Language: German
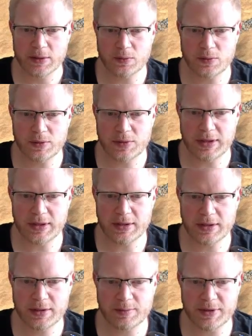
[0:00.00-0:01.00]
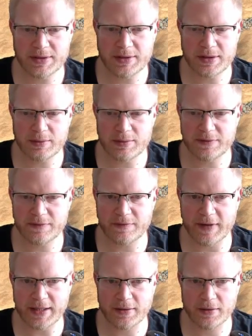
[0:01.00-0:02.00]
Oh, die Spears sind hier ein bisschen
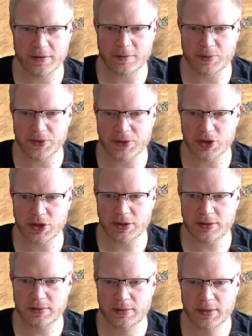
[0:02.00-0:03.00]
weit out of position.